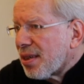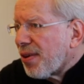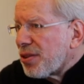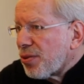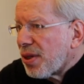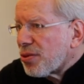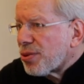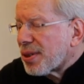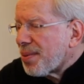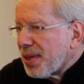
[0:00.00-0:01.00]
говорю на
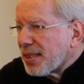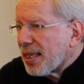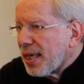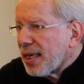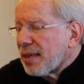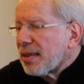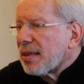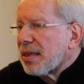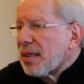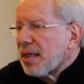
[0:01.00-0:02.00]
русском языке.
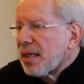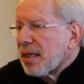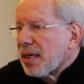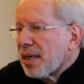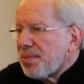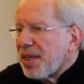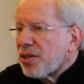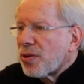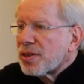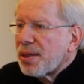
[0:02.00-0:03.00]
Мне
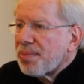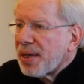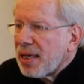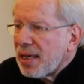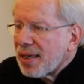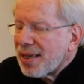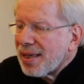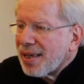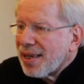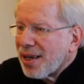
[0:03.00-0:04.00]
дороги мои
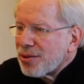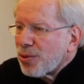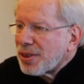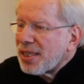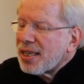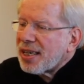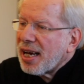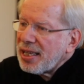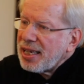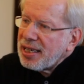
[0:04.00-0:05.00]
русские
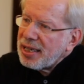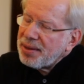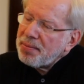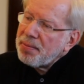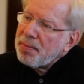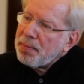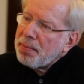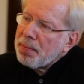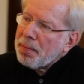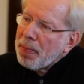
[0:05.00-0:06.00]
коллеги.
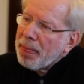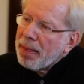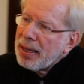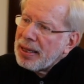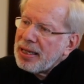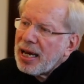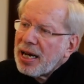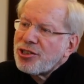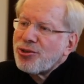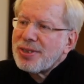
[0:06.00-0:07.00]
Я
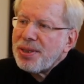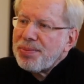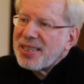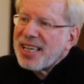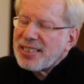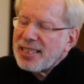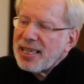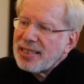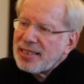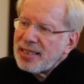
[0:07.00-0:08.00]
хочу с ними найти
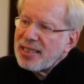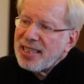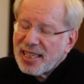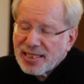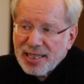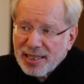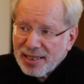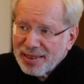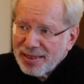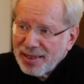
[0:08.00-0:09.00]
один язык.
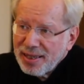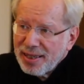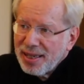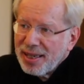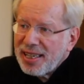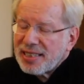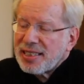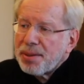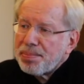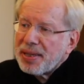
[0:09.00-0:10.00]

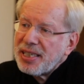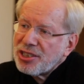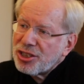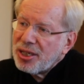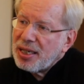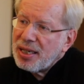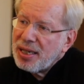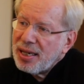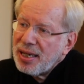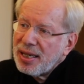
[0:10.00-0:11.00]
Язык поддержки
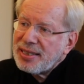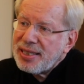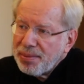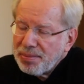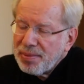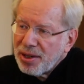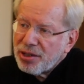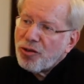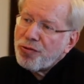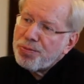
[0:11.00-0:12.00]
тем,
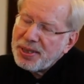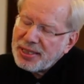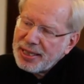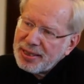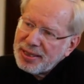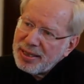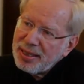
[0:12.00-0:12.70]
кто в беде.